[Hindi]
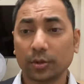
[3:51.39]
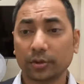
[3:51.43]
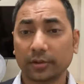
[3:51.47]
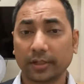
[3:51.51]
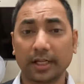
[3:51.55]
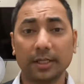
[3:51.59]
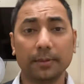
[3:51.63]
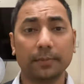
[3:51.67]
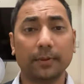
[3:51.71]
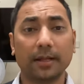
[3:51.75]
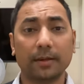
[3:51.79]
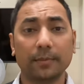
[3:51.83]

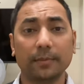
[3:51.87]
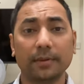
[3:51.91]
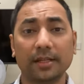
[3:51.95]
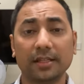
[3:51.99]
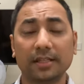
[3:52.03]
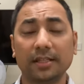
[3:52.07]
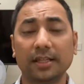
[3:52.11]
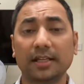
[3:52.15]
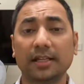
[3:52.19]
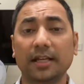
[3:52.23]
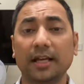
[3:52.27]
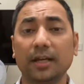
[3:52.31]
कई बार मैंने
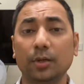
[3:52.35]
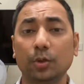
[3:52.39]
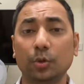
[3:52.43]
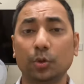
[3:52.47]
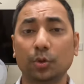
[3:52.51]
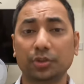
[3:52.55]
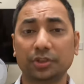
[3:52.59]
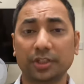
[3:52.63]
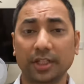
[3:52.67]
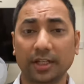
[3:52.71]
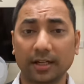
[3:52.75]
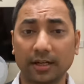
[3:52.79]
देखा है
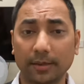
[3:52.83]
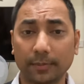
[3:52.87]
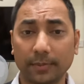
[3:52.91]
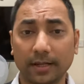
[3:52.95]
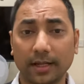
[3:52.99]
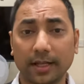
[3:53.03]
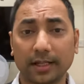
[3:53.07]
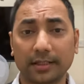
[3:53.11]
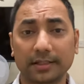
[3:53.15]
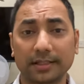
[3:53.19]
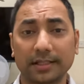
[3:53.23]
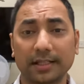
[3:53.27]
लोग चैनल
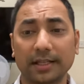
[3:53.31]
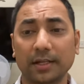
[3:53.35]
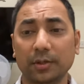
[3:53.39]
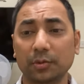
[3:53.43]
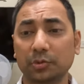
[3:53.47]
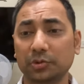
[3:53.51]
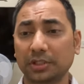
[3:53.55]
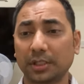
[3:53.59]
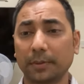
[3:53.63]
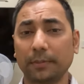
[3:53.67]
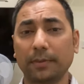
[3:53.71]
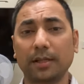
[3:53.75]
बनाते हैं
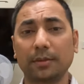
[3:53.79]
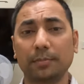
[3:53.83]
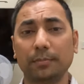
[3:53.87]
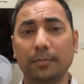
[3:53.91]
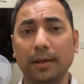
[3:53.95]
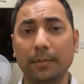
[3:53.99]
उसके बाद